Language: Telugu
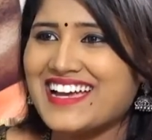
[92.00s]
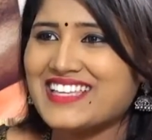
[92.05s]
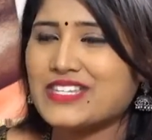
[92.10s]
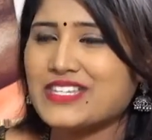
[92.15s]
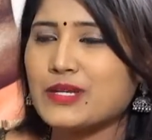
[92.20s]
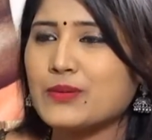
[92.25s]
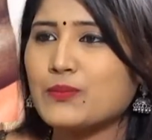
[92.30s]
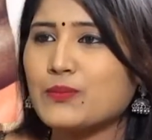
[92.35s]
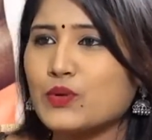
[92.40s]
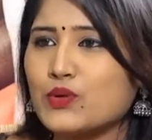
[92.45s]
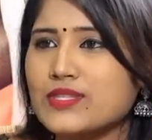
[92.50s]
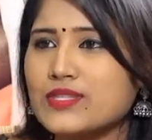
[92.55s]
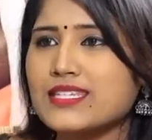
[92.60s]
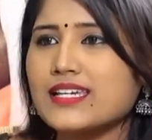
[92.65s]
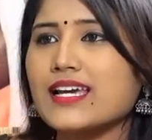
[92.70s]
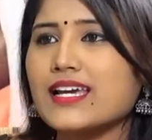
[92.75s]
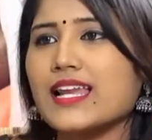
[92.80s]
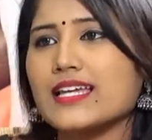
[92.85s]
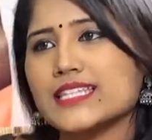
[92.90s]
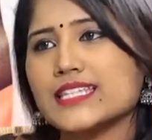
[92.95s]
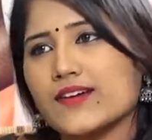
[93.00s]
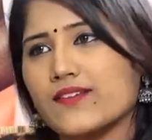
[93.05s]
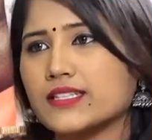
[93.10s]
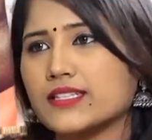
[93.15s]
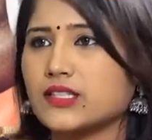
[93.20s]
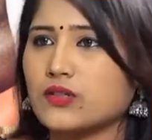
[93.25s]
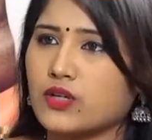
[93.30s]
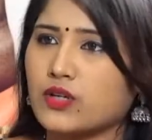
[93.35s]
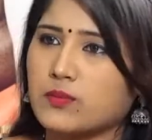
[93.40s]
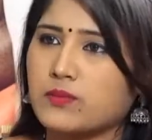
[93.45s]
సో ఈ మ్యూజికల్ ఆ
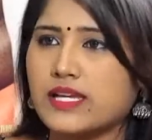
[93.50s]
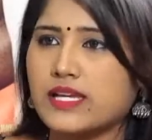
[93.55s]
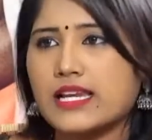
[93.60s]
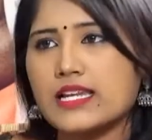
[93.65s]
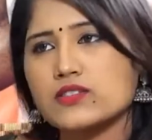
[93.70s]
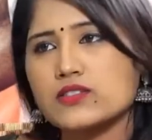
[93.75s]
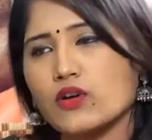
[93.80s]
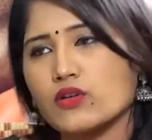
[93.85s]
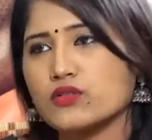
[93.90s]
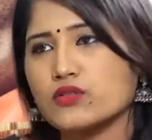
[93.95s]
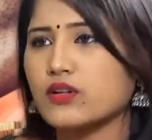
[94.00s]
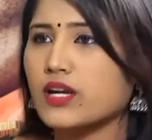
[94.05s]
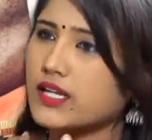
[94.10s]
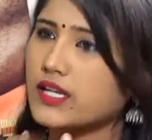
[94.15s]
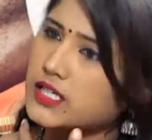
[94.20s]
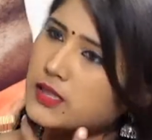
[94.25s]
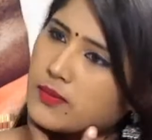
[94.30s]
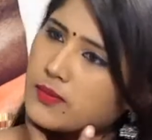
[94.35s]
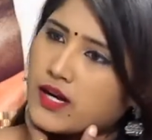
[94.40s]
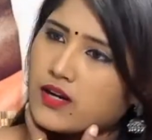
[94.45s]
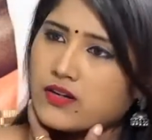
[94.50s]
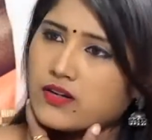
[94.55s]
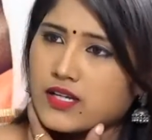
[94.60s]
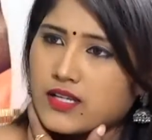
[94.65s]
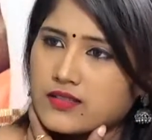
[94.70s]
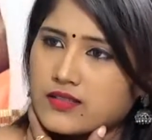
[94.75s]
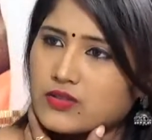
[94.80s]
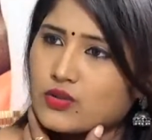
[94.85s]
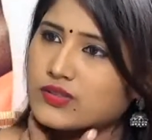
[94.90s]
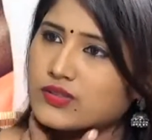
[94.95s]
తర్వాత కూడా మిగిలిన సాంగ్స్ కూడా అన్ని
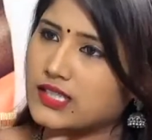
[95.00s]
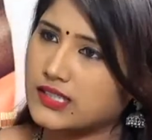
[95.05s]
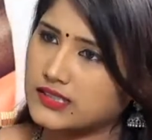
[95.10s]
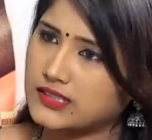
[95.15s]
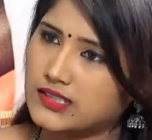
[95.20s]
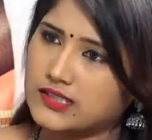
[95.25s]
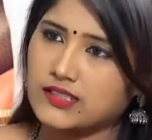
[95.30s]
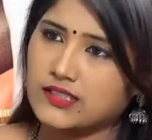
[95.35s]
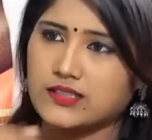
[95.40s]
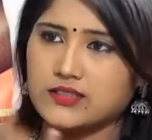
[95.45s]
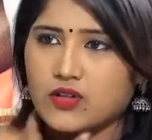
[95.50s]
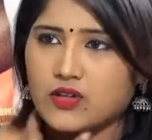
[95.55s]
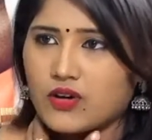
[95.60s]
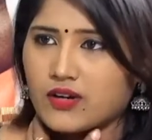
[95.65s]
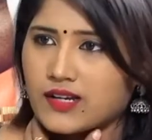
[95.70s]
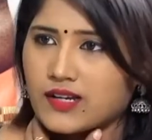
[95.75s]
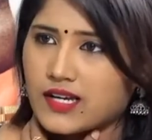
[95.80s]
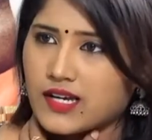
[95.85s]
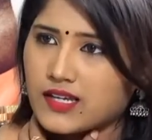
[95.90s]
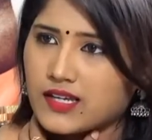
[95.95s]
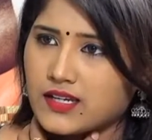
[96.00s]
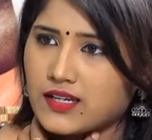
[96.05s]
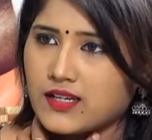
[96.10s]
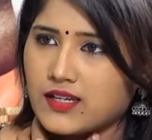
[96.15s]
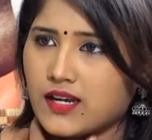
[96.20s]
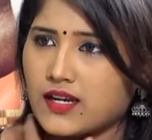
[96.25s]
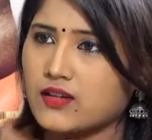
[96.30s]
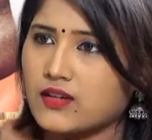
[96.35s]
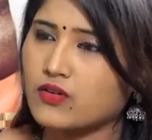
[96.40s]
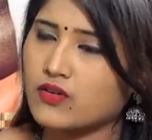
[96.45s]
బాగున్నాయి సో దగ్ దగ్ దగ్ సాంగ్
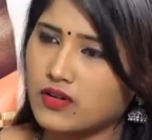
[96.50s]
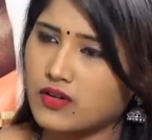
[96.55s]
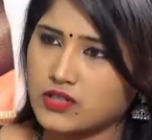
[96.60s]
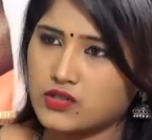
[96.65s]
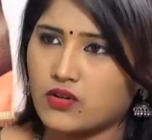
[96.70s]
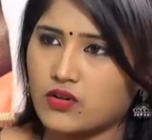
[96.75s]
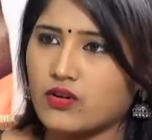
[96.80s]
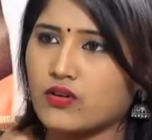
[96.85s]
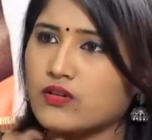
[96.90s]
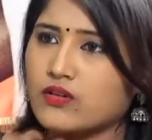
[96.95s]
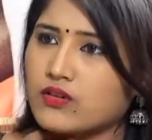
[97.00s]
కానీ అండ్ ఇంకొక సాంగ్